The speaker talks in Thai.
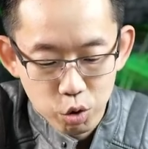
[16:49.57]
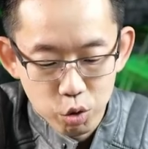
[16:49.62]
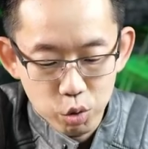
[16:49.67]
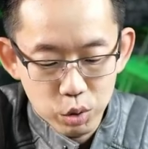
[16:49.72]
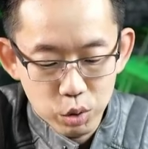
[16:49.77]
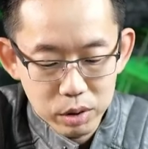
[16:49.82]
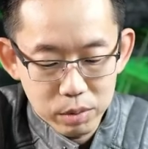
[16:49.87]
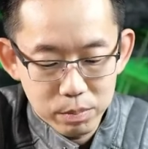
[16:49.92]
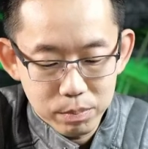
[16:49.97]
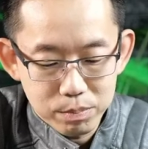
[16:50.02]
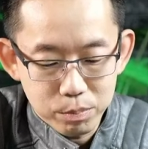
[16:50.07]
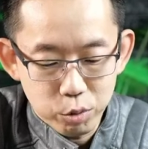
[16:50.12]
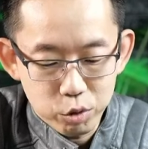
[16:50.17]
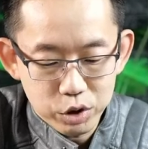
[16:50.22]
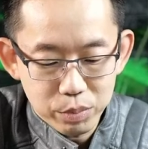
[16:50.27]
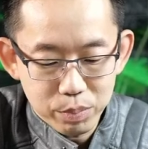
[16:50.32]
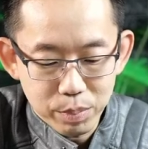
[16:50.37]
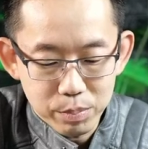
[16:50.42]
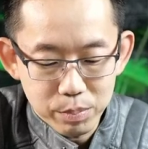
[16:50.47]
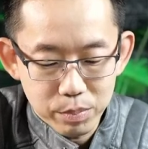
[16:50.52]
คุณ
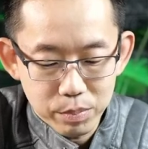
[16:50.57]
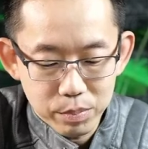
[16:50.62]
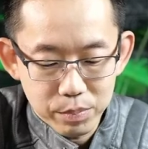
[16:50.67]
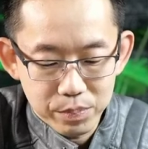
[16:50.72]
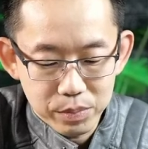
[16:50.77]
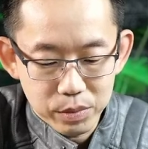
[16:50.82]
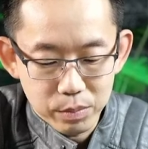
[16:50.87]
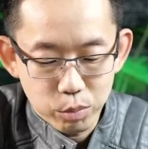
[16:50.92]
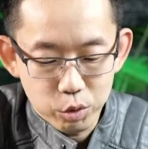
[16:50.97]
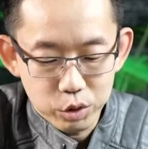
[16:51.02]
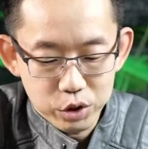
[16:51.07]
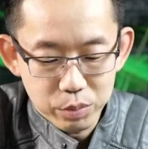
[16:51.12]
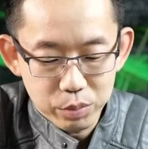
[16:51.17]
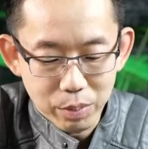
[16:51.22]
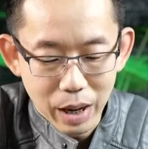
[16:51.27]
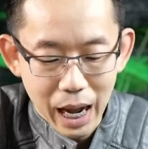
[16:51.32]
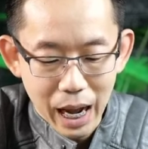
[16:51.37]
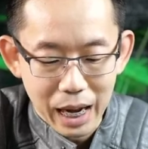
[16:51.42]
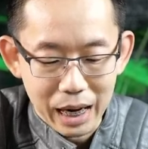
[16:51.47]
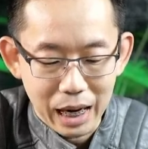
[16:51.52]
พุช
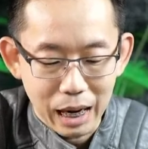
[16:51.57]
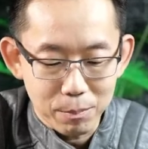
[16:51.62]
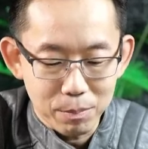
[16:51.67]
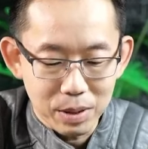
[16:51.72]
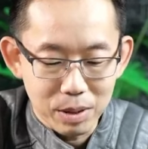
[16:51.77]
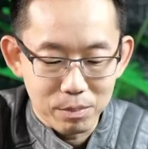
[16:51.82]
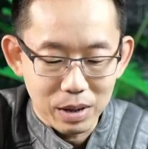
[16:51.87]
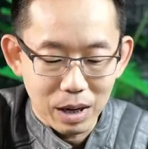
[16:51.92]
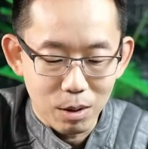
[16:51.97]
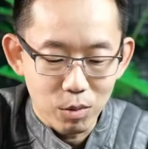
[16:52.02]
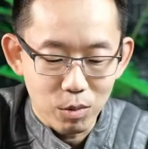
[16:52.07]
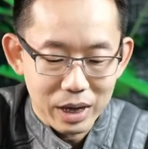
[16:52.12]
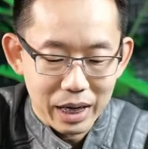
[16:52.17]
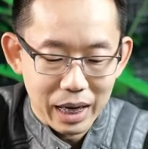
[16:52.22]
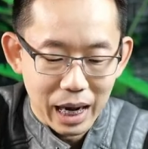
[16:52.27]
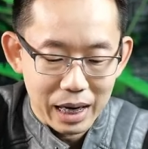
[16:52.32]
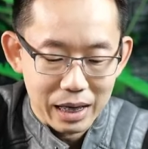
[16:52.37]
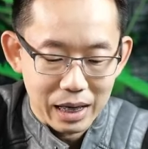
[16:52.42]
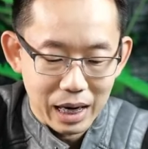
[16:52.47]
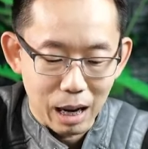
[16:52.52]
พานะพิมพ์คำว่า
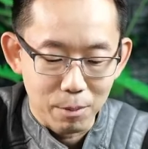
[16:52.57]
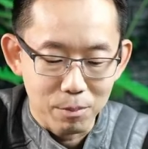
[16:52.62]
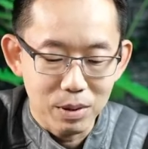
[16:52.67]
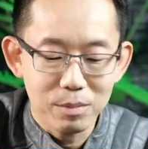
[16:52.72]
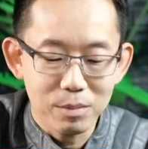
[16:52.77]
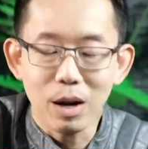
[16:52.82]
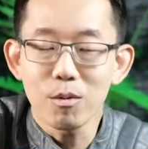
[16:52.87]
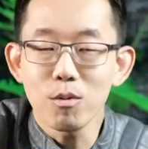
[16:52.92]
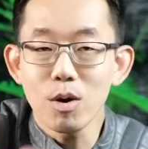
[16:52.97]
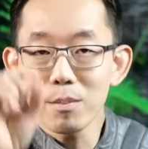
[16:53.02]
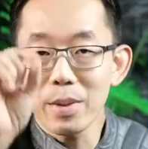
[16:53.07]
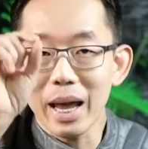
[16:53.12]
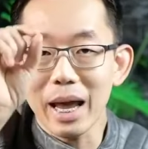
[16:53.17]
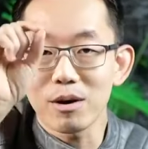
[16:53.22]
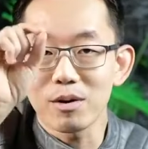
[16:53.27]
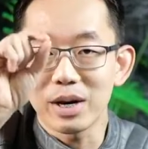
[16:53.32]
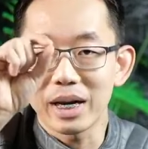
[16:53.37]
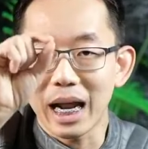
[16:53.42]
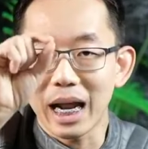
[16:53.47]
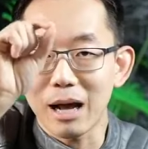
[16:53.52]
แคทพิมพ์คำว่าแม
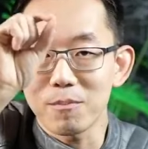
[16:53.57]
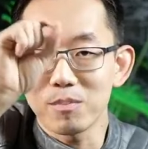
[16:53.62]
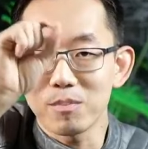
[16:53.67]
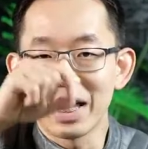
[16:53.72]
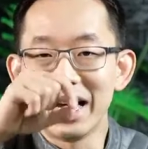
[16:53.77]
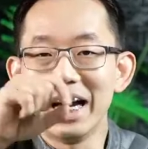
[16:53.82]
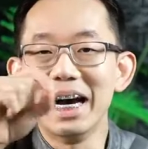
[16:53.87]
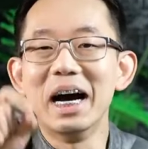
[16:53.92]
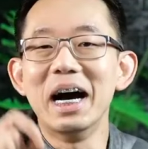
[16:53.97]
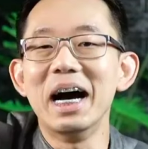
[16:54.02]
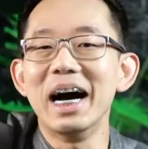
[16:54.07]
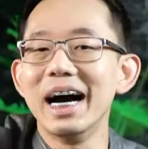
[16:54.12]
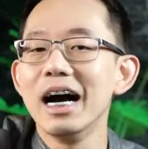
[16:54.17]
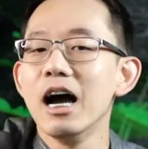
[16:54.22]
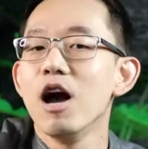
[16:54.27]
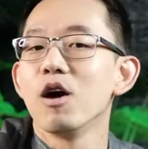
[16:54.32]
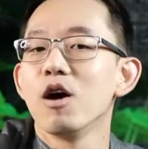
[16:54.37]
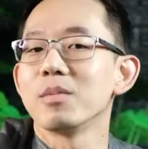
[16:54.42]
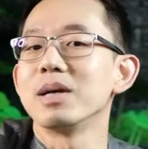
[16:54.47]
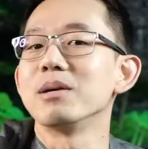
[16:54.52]
วเลยนะครับ
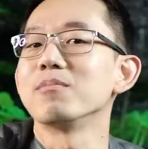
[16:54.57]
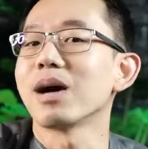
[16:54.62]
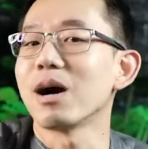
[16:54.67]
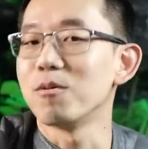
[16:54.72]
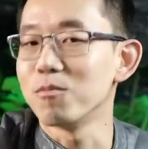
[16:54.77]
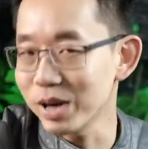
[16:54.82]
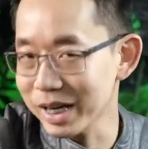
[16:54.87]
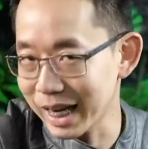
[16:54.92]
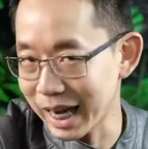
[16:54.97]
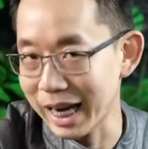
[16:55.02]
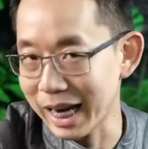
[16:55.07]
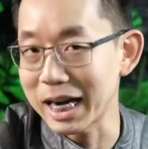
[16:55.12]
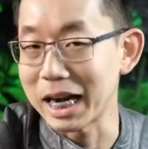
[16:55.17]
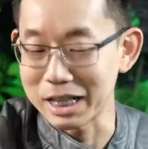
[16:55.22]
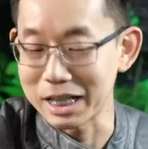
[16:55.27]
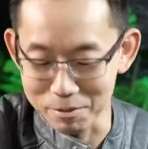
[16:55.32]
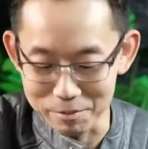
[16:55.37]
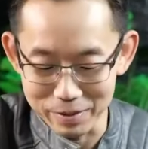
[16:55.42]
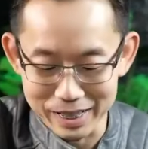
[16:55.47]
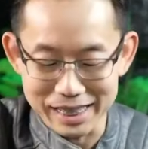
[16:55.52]
พิมพ์คำว่าแคท
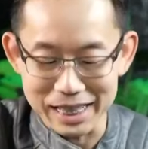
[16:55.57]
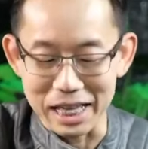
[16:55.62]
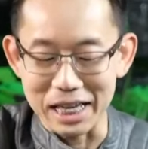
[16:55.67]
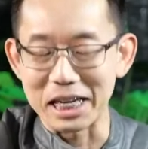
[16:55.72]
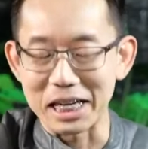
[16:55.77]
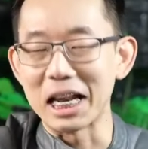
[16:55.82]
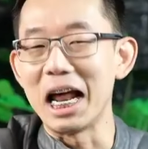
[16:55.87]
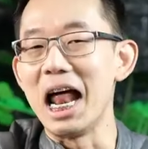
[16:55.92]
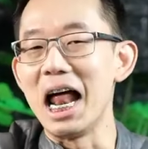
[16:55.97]
อาจจะไม่ติด